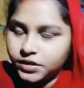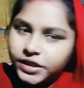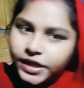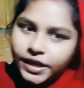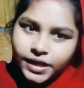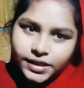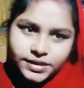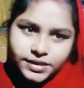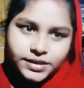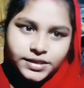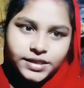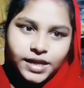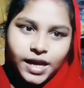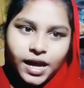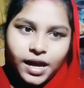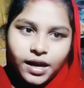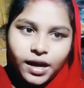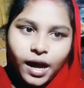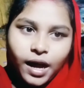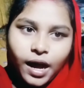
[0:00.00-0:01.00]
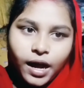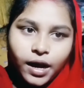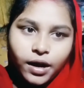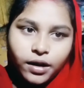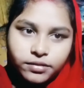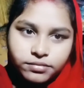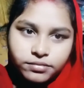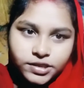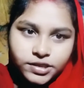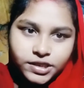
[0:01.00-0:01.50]
ঠিক আছে যা
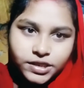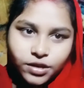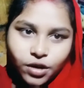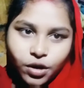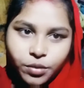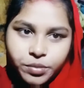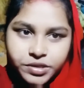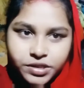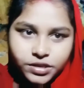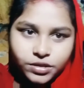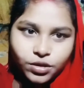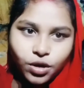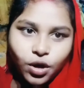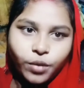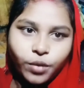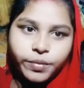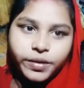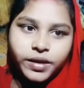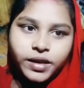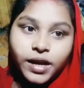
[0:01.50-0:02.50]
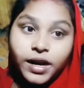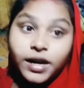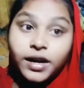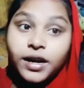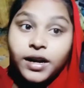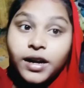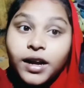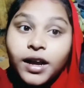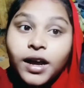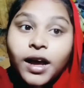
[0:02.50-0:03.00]
যেটা হবে সেটা তো হবেই আর
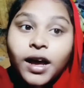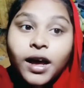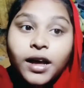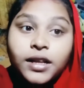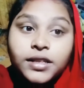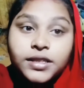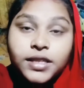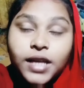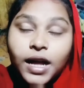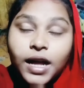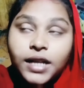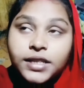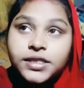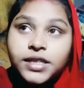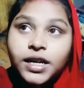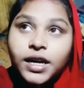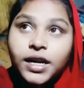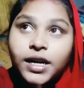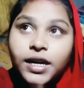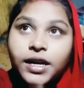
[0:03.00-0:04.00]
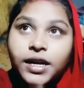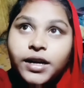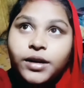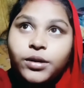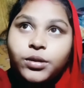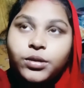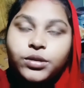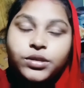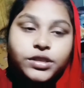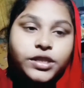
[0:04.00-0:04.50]
তাছাড়া
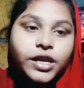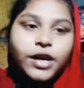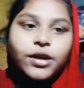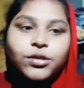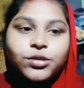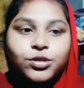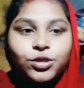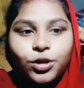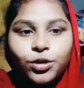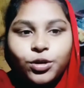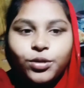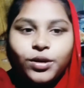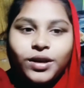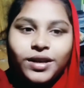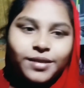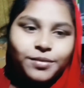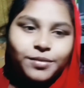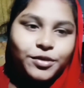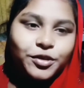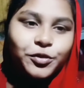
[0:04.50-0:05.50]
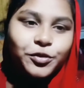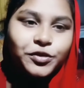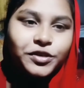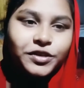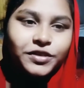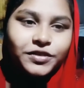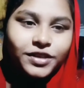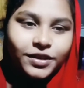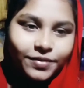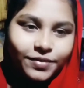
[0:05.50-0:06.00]
হচ্ছে এখন চলো আগে আমি
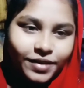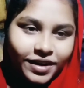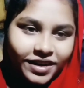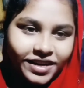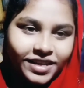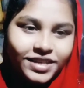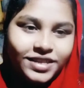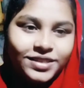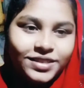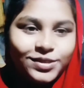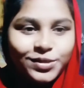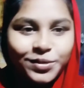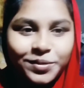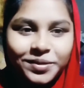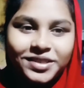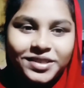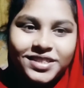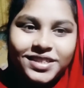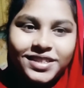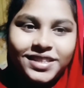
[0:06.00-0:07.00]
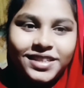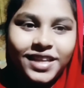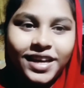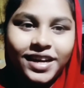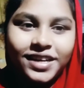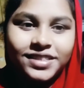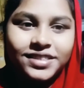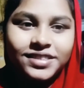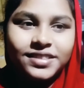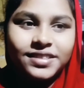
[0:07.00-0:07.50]
রুটিটা বানাই তোমাদের সাথে
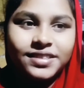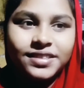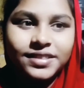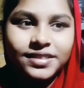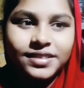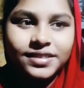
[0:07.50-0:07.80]
দেখাচ্ছি